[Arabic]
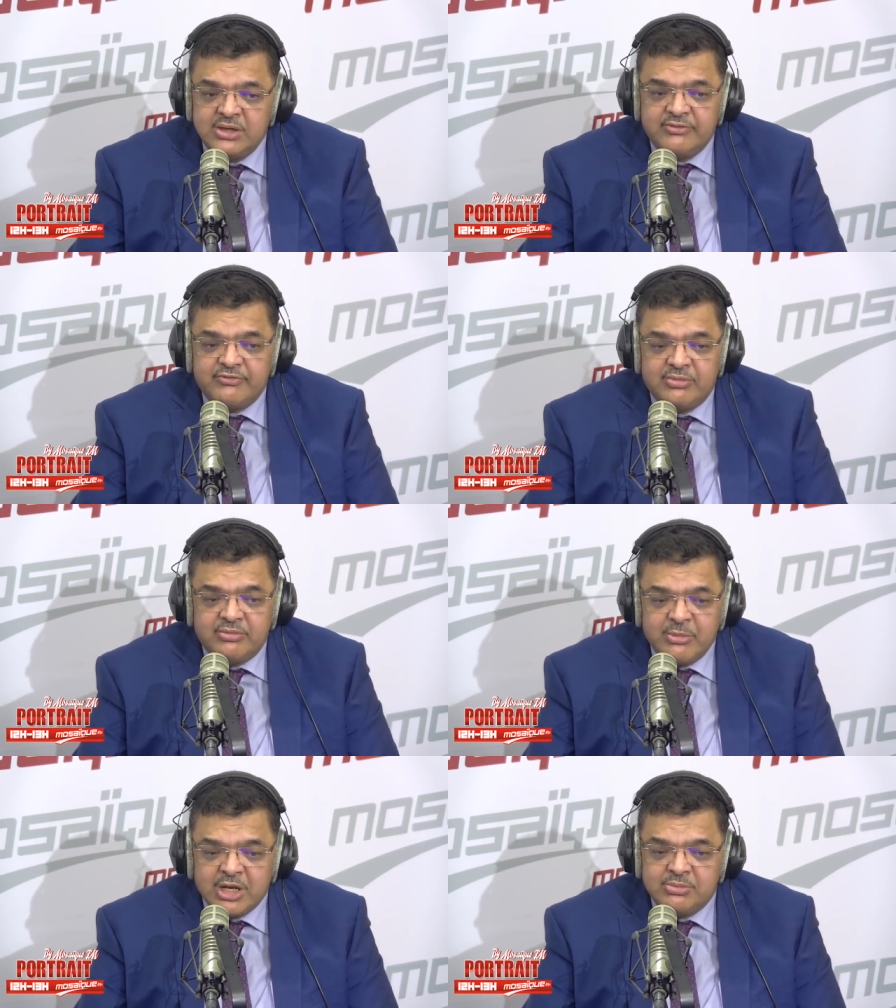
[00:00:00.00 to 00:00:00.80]
في
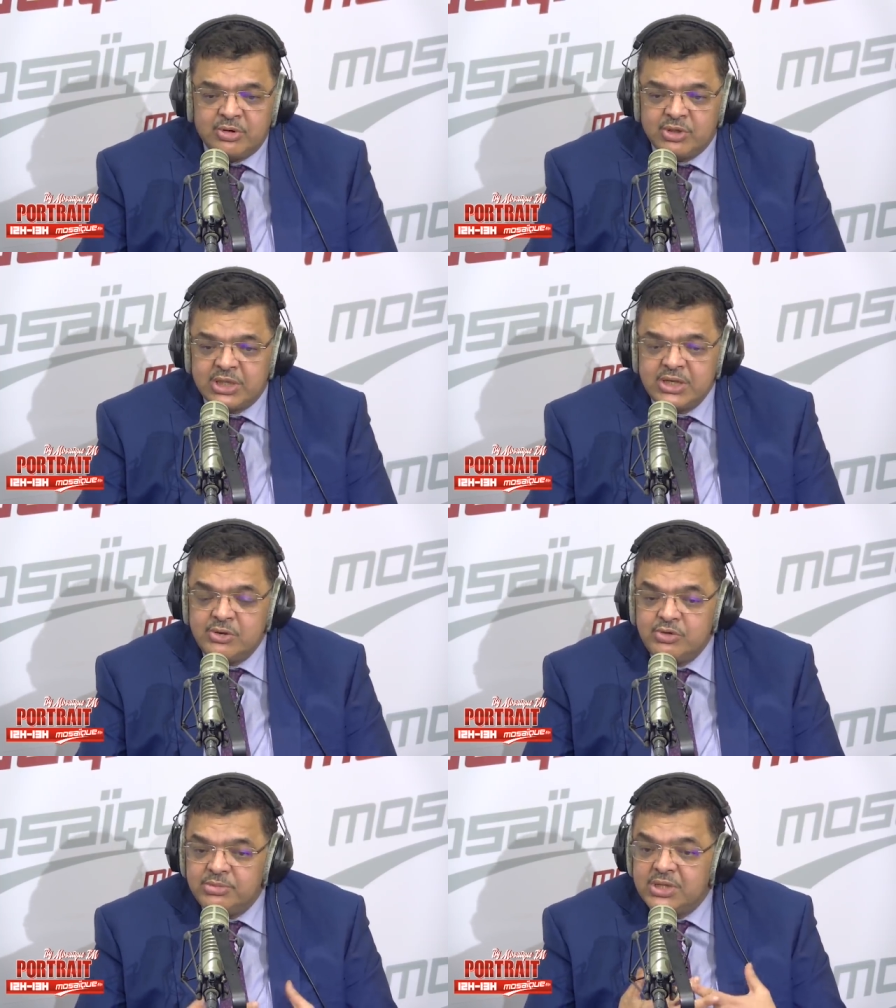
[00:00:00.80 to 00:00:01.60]
المكتبه الوطنيه
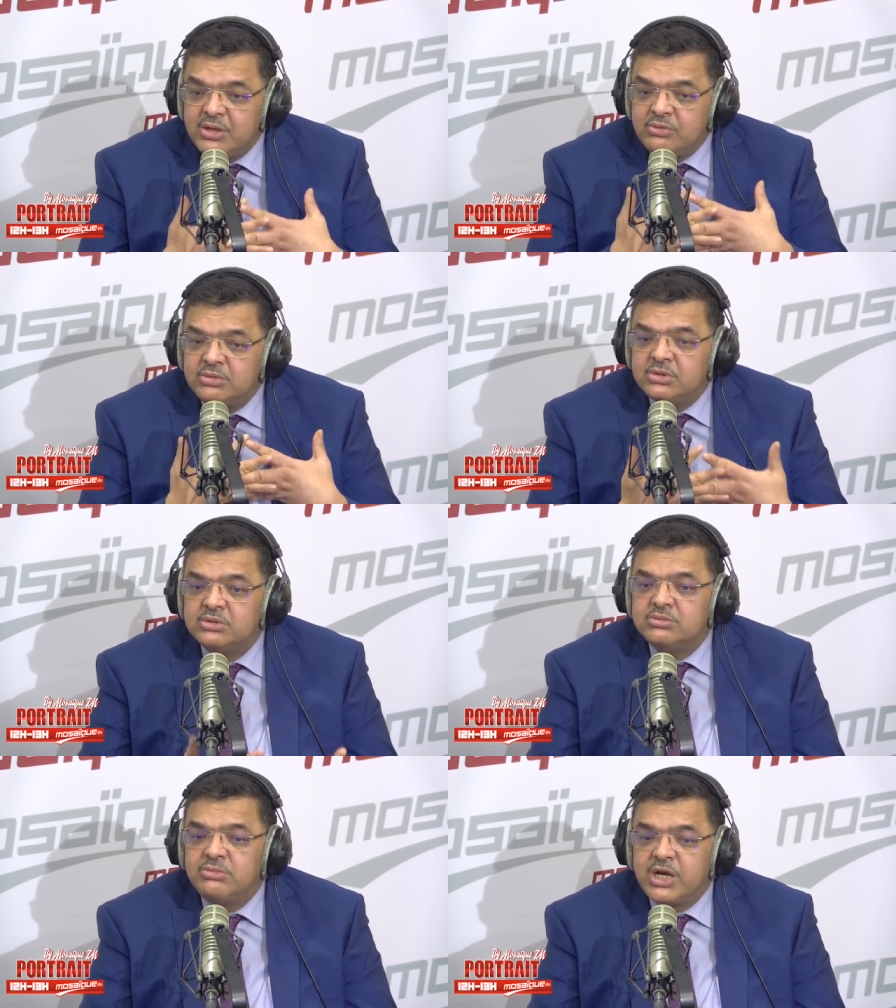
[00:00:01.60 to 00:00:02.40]
ونبداو
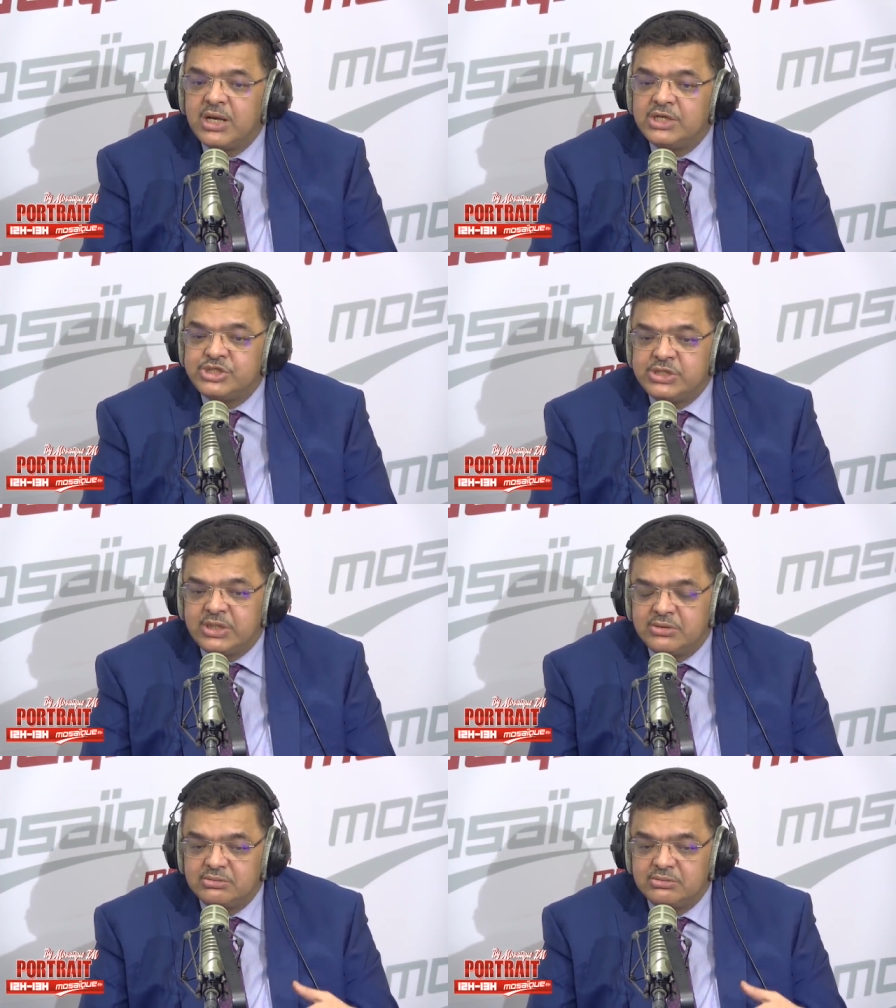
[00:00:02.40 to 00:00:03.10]
مرحله جديده